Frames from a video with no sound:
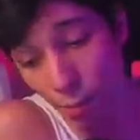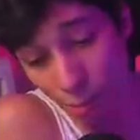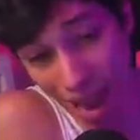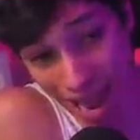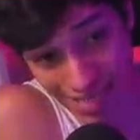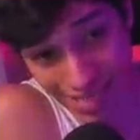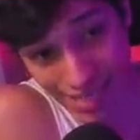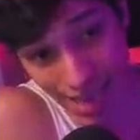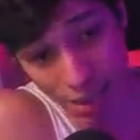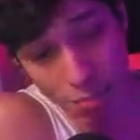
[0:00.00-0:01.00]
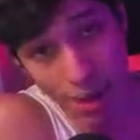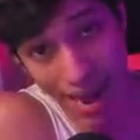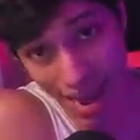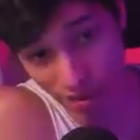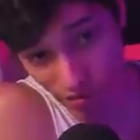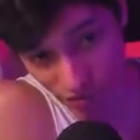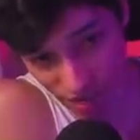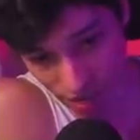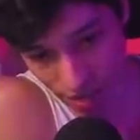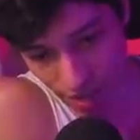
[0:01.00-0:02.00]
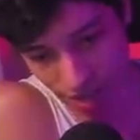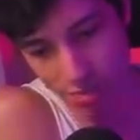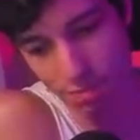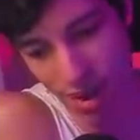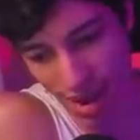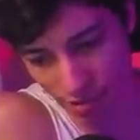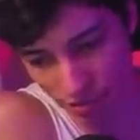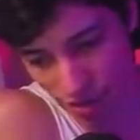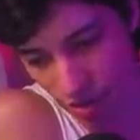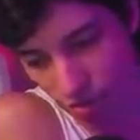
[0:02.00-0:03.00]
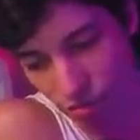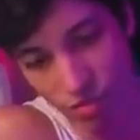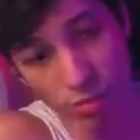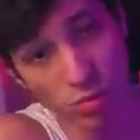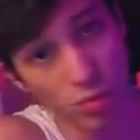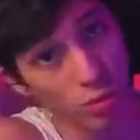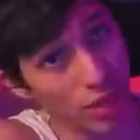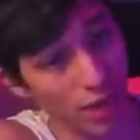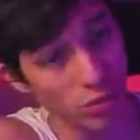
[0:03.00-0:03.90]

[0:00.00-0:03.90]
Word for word: Mas em breve, em breve, Vamos voltar.